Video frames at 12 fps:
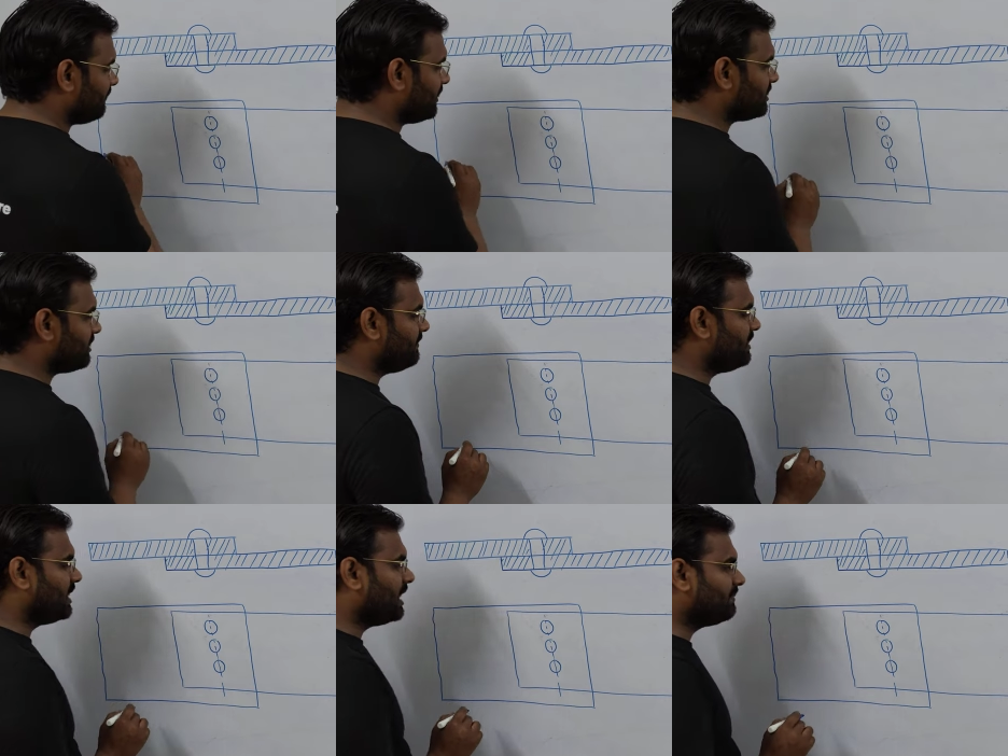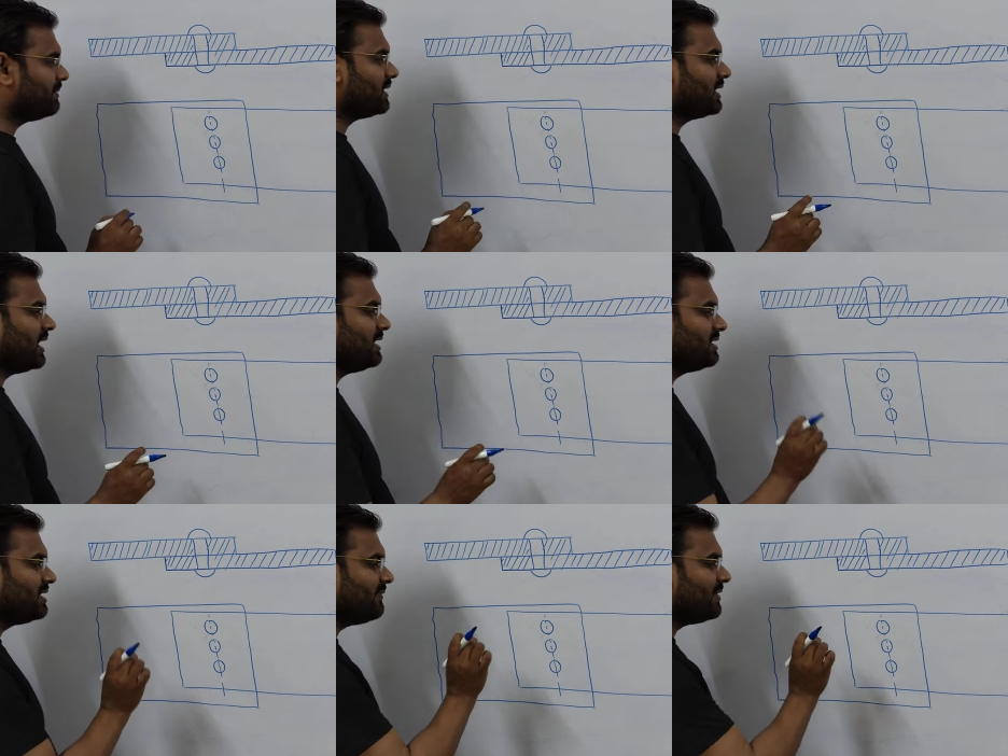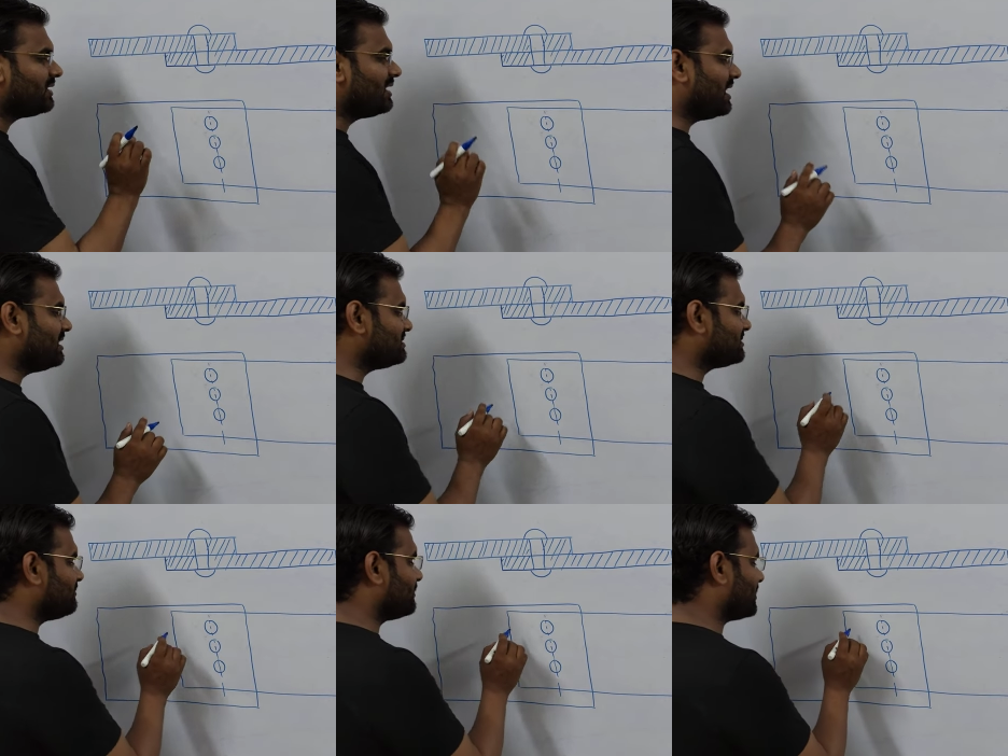बट हमें यहां पे क्या है रिवेट
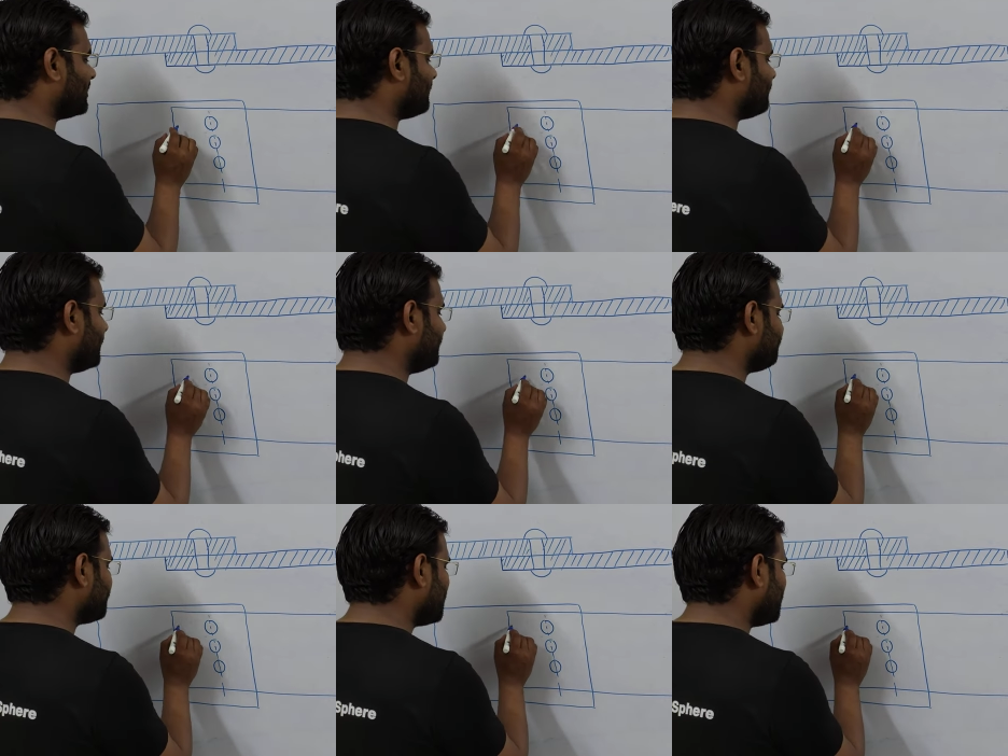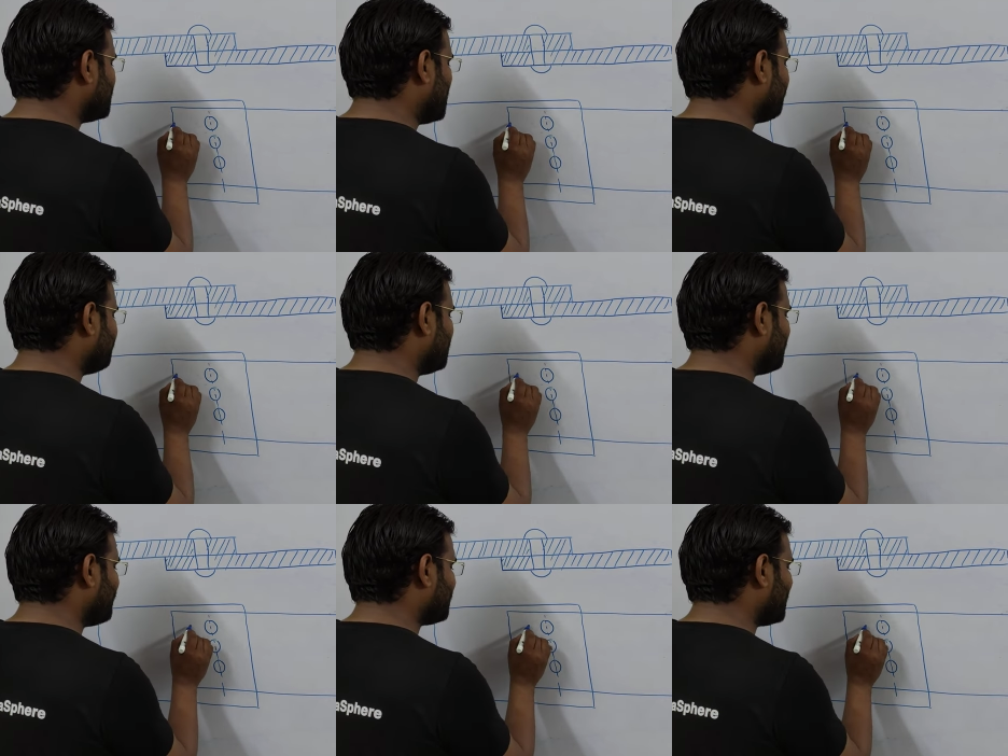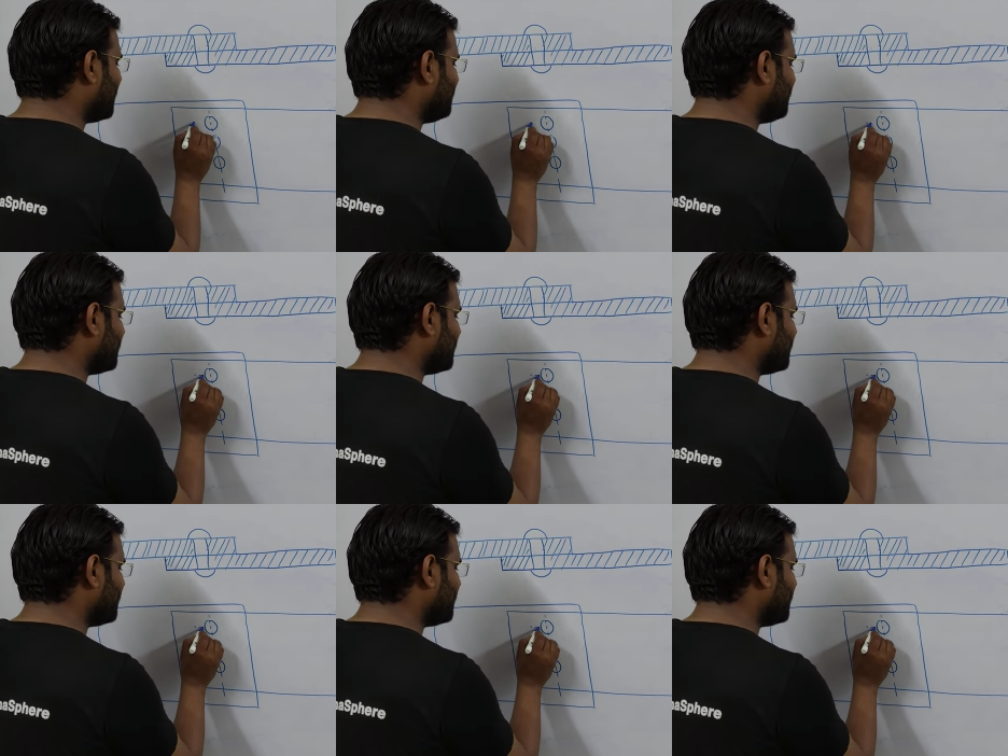लाइन से मतलब है यहां पे रिवेट लाइन